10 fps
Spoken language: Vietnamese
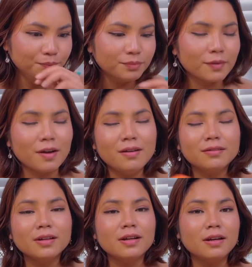đó,
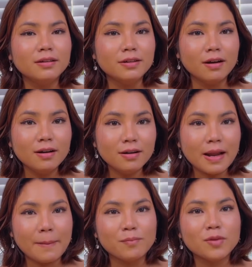thì vẫn
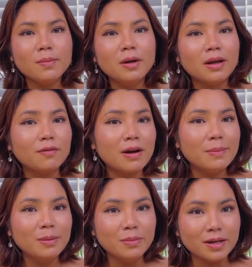làm giấy bảo lãnh qua
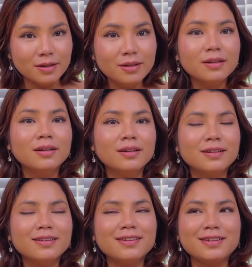bên Mỹ
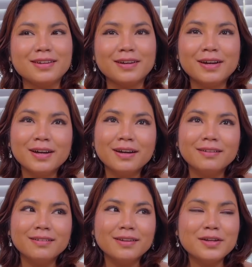thì
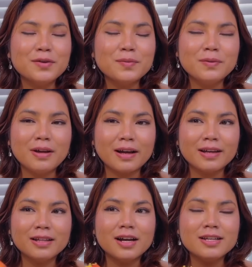nói chung là
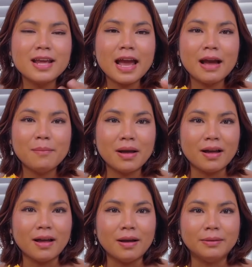cái thời gian
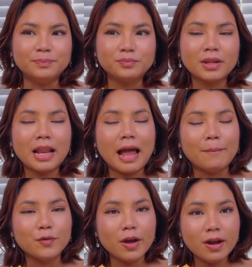mà
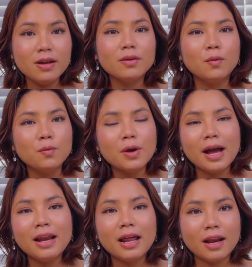làm giấy cũng
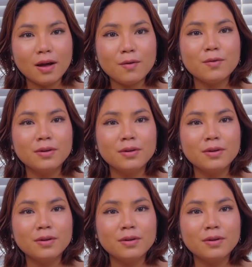khá là lâu